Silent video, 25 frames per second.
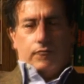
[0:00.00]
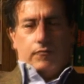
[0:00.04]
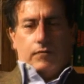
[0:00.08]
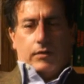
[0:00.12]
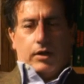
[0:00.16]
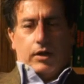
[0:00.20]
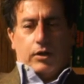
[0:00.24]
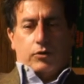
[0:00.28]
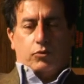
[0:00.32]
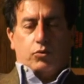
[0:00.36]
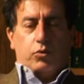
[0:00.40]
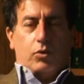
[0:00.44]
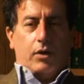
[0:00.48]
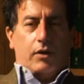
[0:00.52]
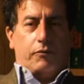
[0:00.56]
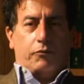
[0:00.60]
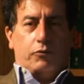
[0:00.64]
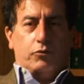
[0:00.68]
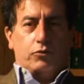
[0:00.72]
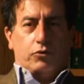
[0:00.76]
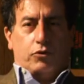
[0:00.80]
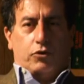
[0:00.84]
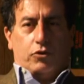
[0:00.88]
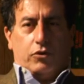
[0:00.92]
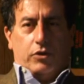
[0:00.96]
La sua
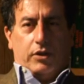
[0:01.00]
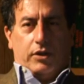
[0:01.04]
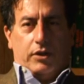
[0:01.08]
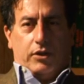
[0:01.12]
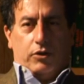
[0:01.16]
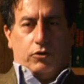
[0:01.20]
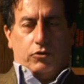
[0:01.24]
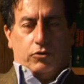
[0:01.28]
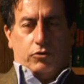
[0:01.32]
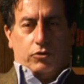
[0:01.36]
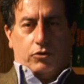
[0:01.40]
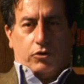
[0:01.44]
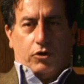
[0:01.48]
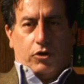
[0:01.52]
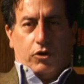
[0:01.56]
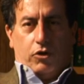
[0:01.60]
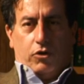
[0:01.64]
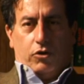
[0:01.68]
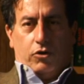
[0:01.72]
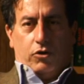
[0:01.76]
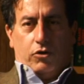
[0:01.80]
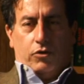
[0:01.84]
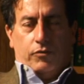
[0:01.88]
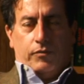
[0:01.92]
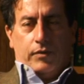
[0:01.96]
funzione di
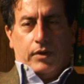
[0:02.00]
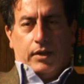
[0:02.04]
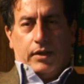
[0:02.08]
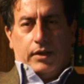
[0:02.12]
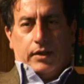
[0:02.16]
controllo,